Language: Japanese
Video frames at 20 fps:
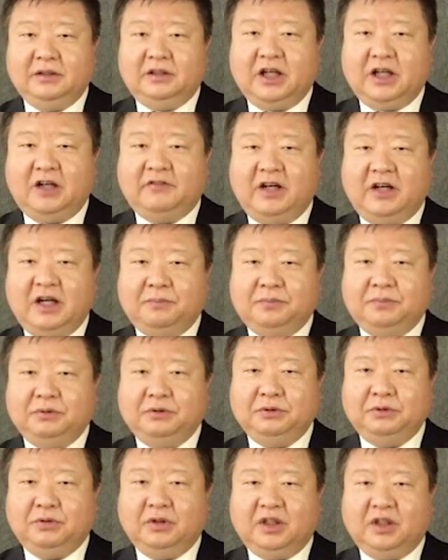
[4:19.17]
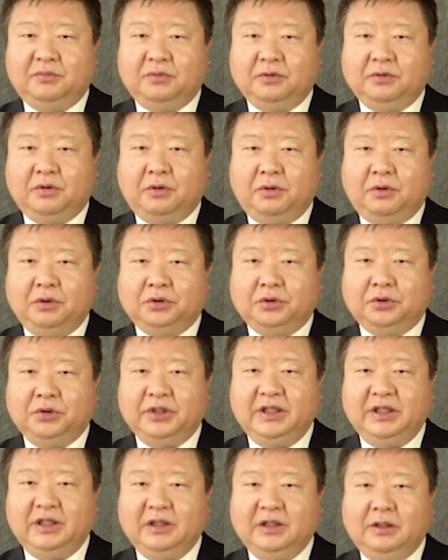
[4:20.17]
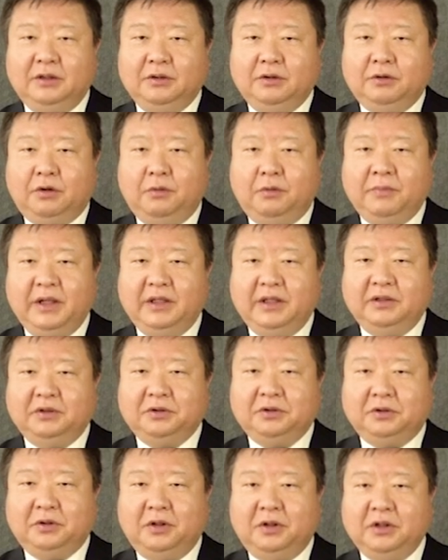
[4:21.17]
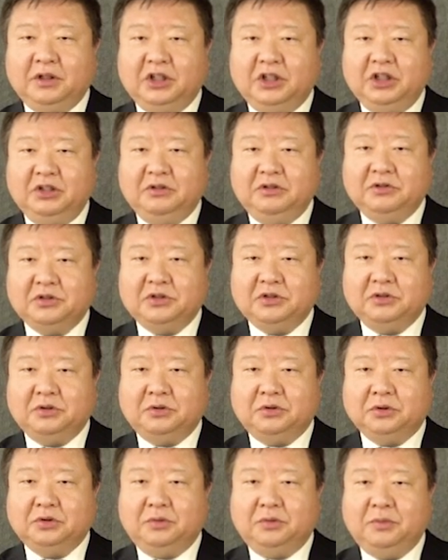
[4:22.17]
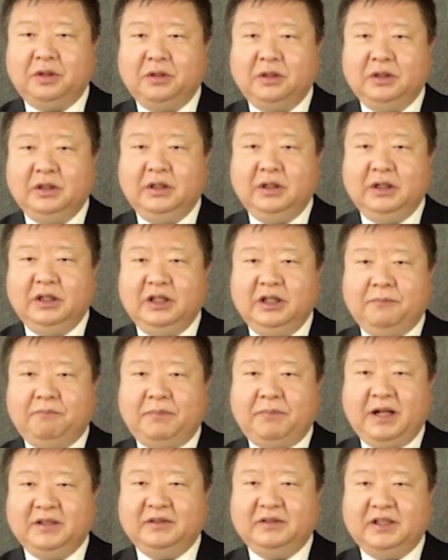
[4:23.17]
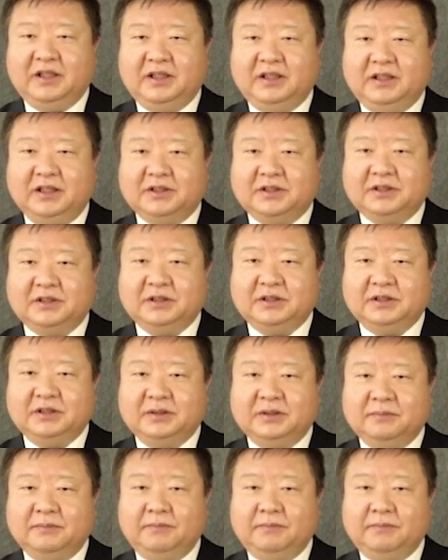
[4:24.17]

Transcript: Java プルコナムコードにコメントを記入することも一般的です。